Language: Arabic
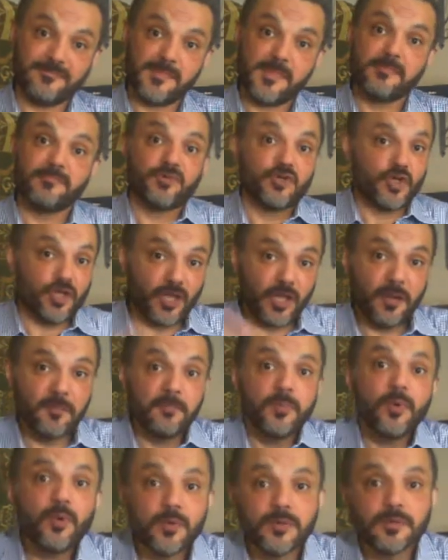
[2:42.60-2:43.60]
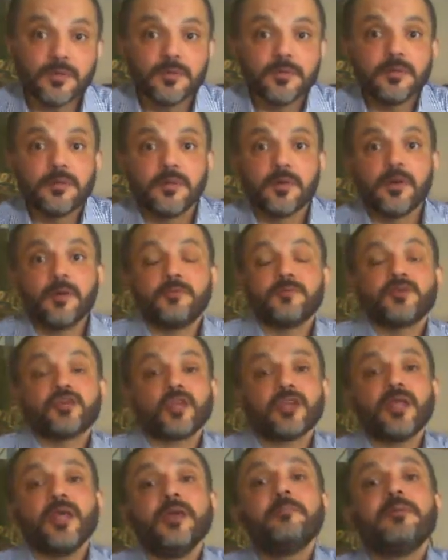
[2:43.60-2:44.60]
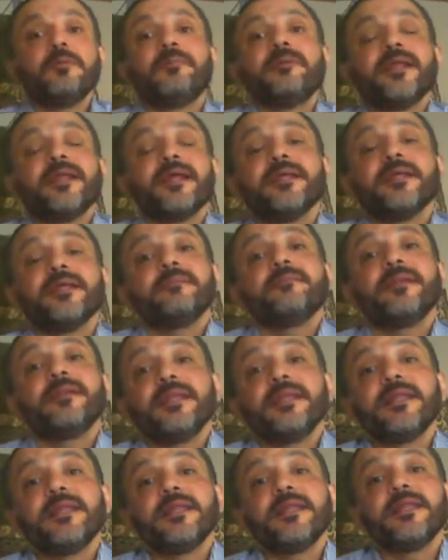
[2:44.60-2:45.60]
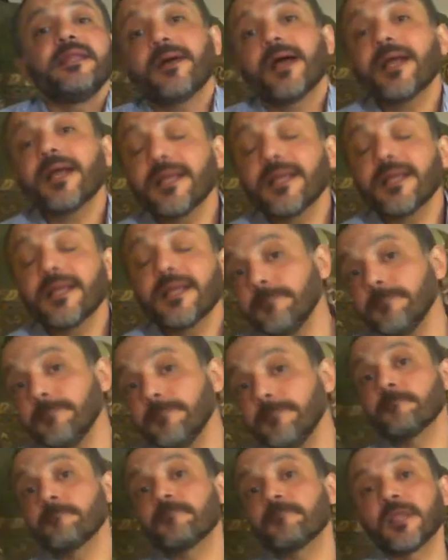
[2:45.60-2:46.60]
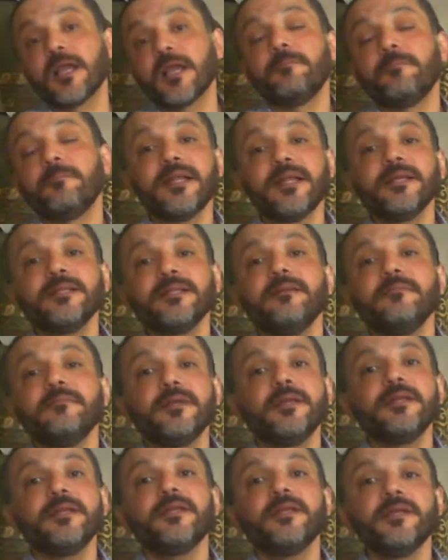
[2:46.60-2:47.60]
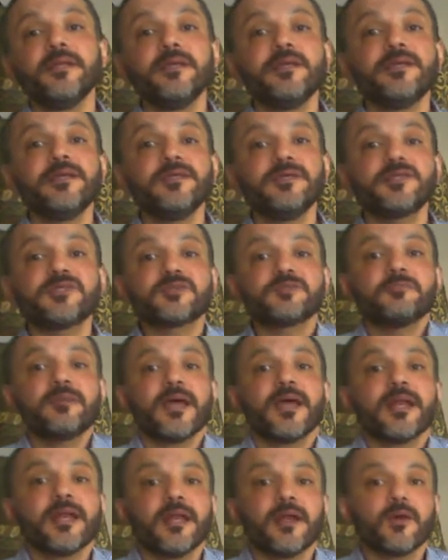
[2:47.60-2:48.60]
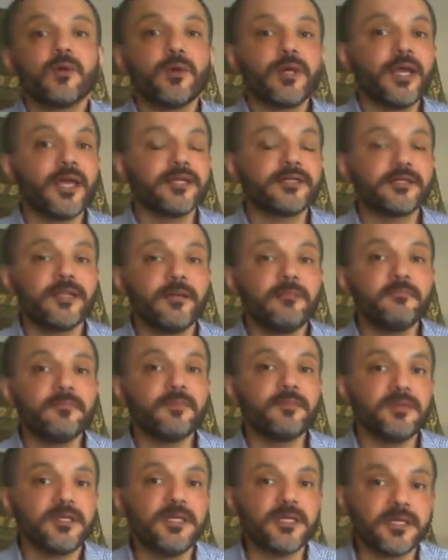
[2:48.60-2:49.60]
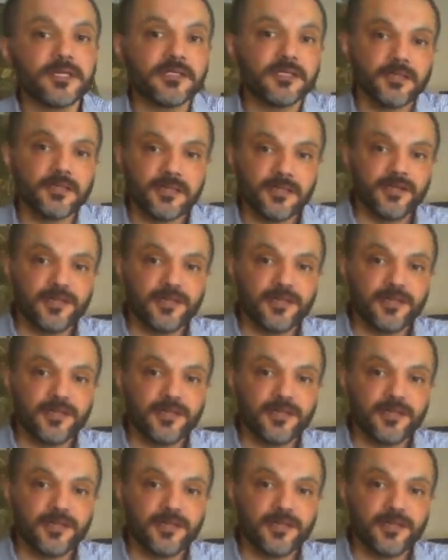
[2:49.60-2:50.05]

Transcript: مش هتحبه مش هتحب البني ادم اللي يعمل معاك كده البني ادم اللي يسمع لك ويهتم بيك